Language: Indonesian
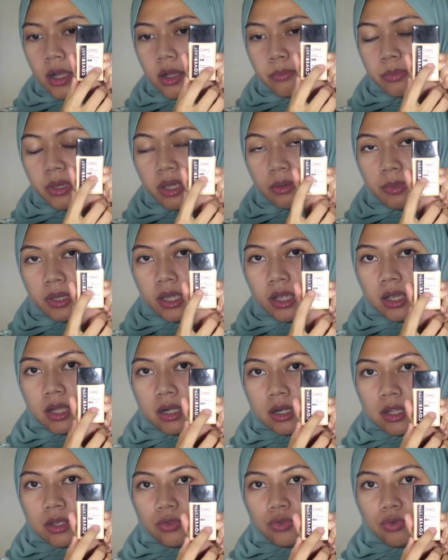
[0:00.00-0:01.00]

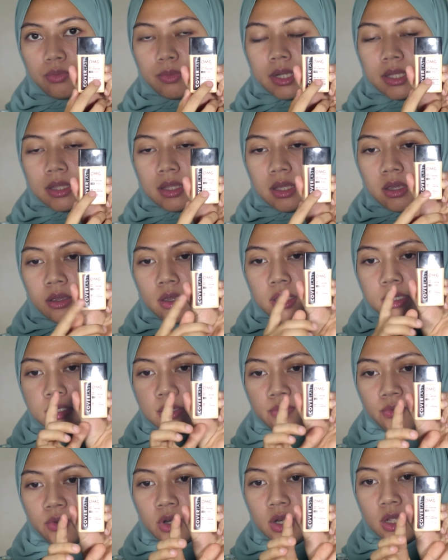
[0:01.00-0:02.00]
keping-pingan gitu berarti
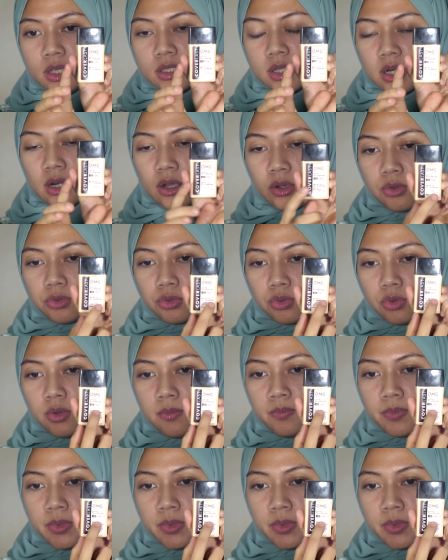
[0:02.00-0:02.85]
isi foundation aku tuh